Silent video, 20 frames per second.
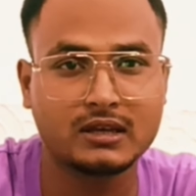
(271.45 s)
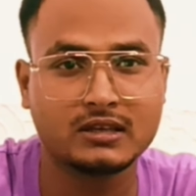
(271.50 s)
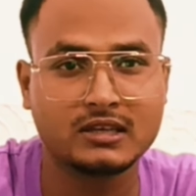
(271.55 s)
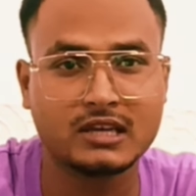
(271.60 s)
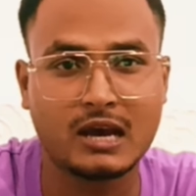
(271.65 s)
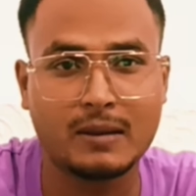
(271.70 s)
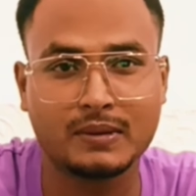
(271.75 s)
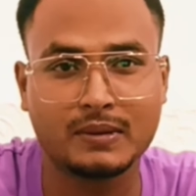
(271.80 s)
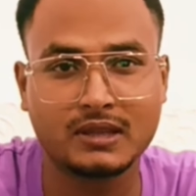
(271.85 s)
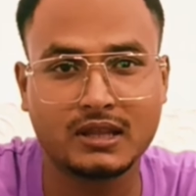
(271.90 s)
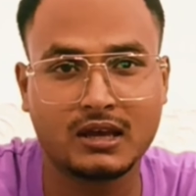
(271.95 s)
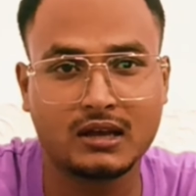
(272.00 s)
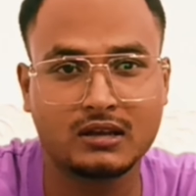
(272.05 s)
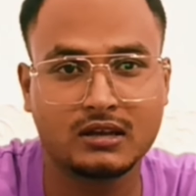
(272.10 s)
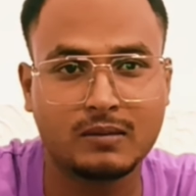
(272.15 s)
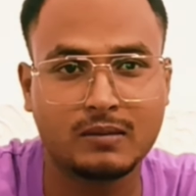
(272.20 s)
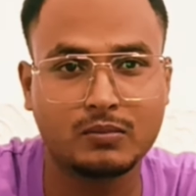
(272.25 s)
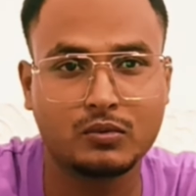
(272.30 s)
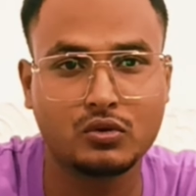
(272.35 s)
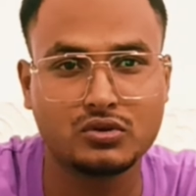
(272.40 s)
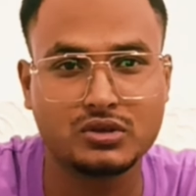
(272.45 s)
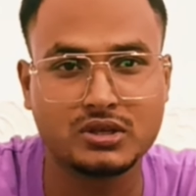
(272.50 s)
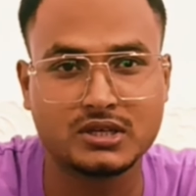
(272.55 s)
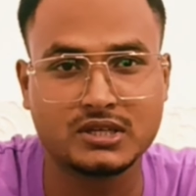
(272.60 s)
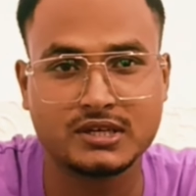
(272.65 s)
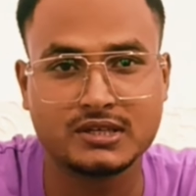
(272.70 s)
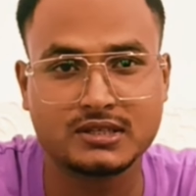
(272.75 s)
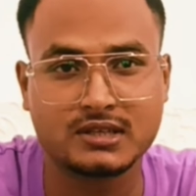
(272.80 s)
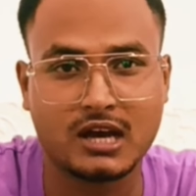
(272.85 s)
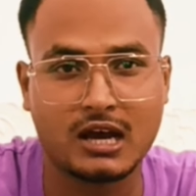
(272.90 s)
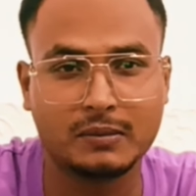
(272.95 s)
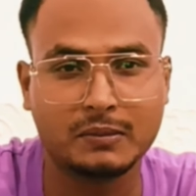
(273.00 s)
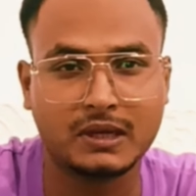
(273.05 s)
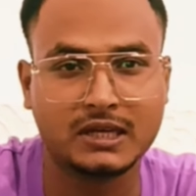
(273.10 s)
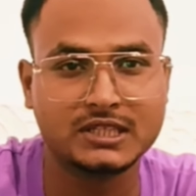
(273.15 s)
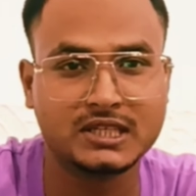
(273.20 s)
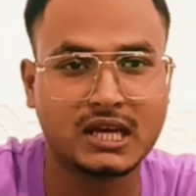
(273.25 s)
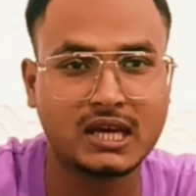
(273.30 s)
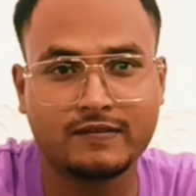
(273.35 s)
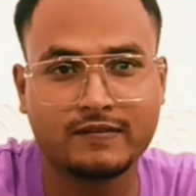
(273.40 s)
क्या पता कब कौन सी चीज़ काम आ
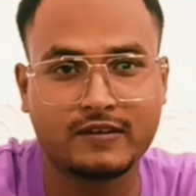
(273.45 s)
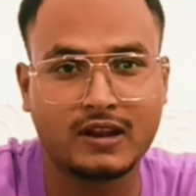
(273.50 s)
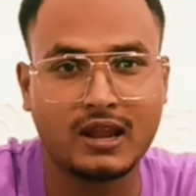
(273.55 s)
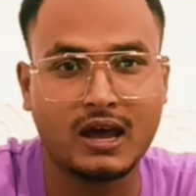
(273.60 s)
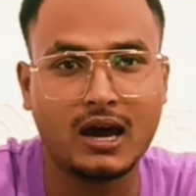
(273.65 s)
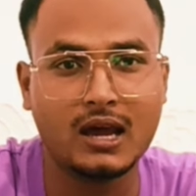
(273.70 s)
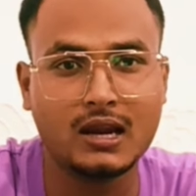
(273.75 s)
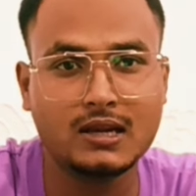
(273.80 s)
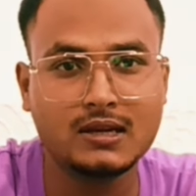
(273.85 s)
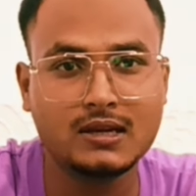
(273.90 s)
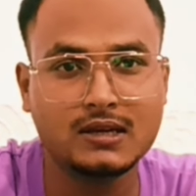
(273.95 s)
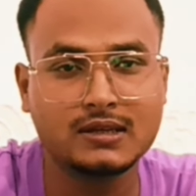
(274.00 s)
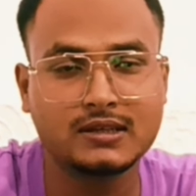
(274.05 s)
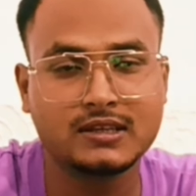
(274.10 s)
जाए फिलहाल